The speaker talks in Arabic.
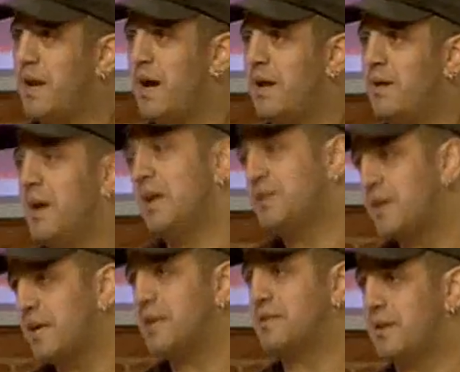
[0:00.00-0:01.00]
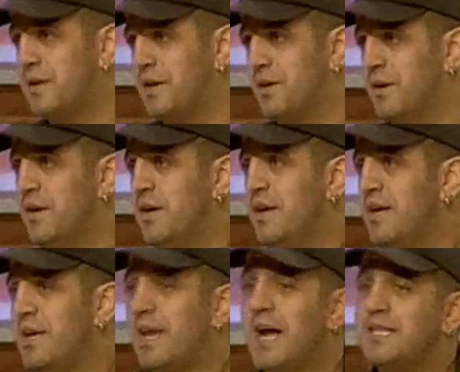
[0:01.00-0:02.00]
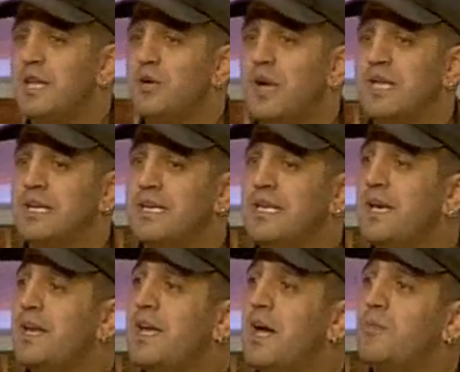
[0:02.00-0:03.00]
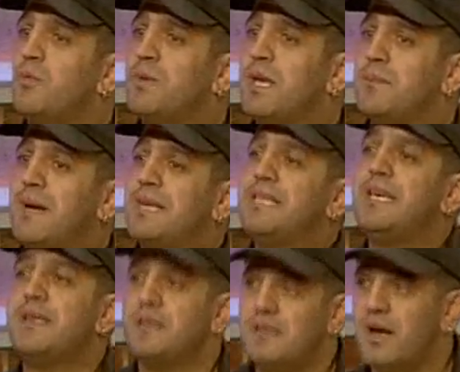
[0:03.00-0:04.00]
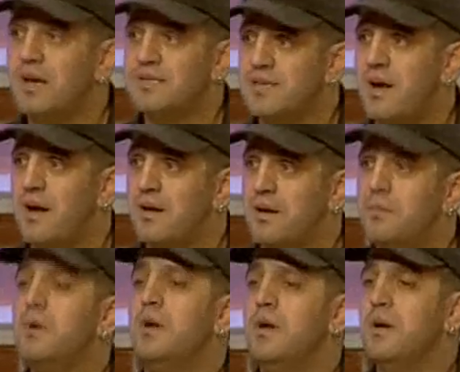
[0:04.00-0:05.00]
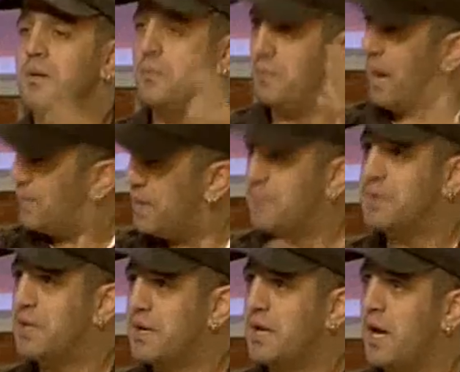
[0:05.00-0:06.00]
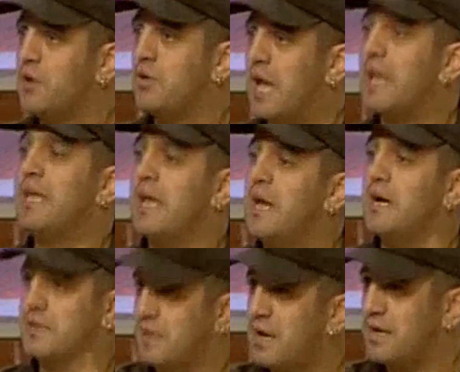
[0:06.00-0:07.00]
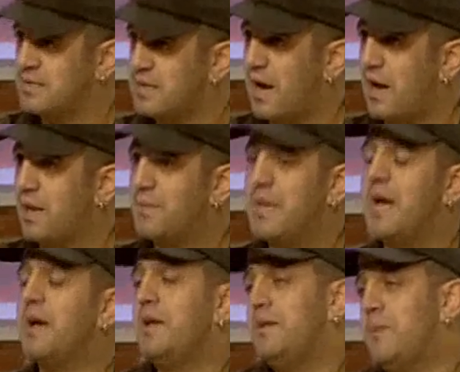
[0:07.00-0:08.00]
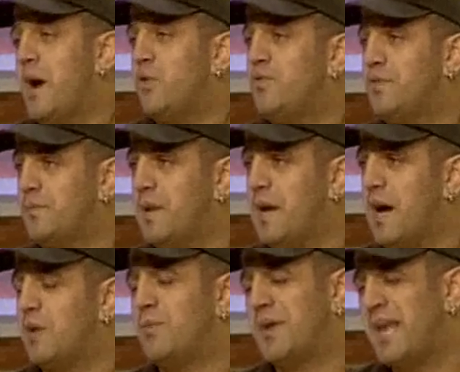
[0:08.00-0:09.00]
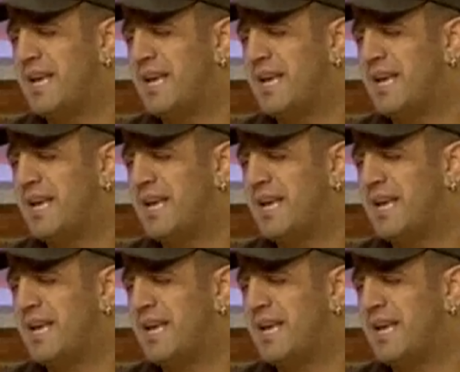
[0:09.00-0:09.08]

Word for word: من العالم على طريقتنا نحن يعني حتى لو كانت غنيه رايقه ممكن ما كثير ترقص العالم بنعملها بطريقه انه نخليها لا ترقص العالم من الاغاني المعروفه من العالم